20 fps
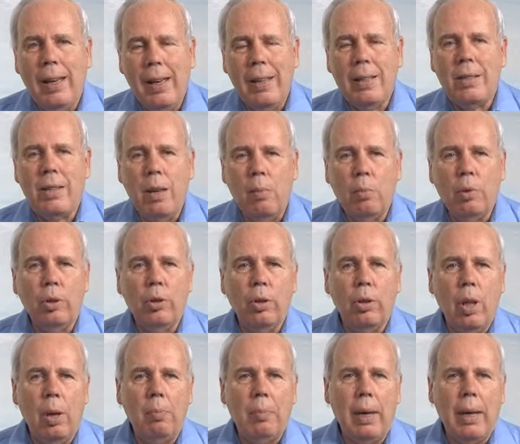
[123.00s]
este mundo
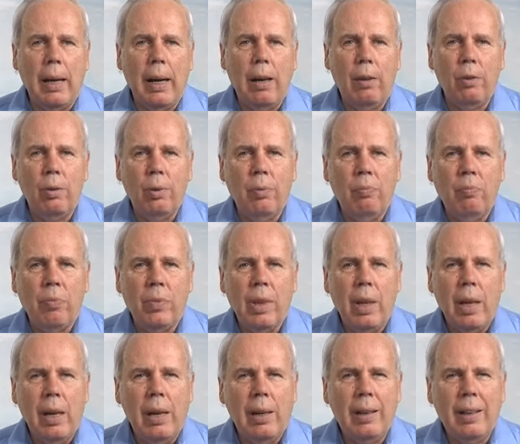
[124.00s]
de pecado.
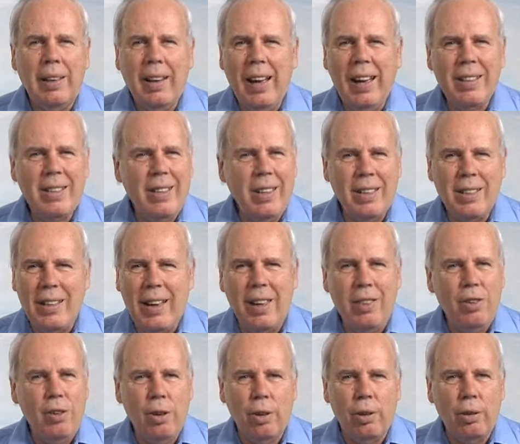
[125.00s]
Gracias a
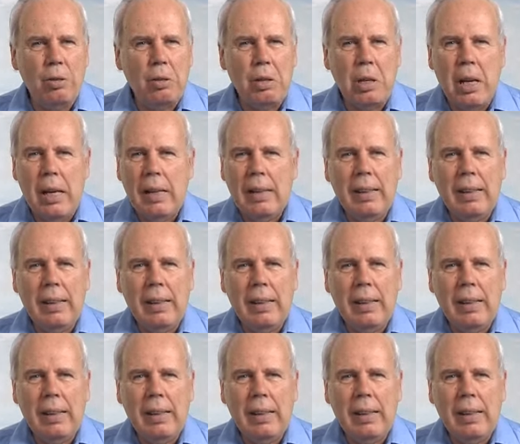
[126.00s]
Dios.